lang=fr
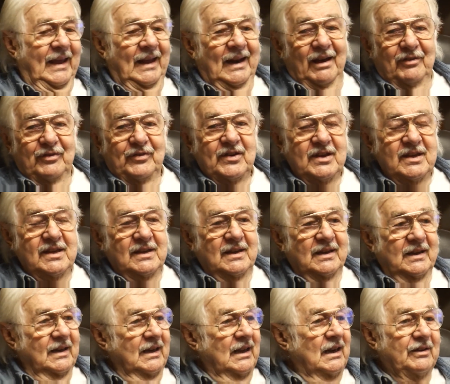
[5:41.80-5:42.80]
Et la fille,
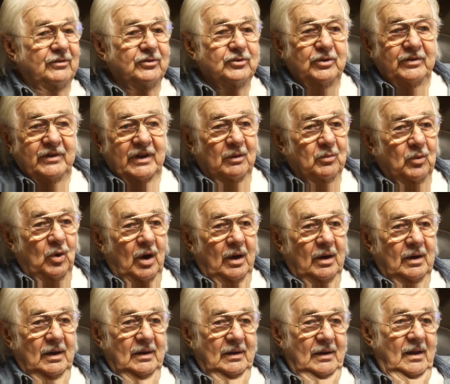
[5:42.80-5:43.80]
elle est venue vers moi.
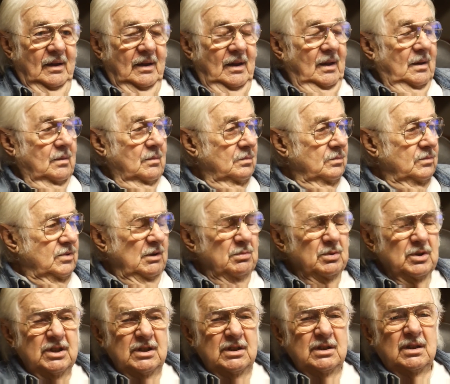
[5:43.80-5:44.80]
Je suis
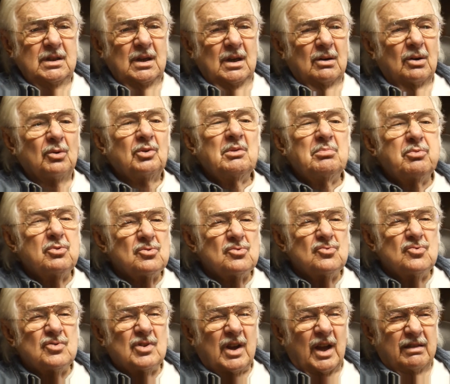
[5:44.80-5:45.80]
petit on est
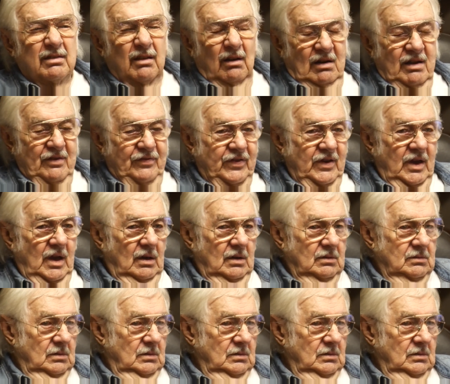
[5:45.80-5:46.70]
beaucoup quatre dans l'affaire.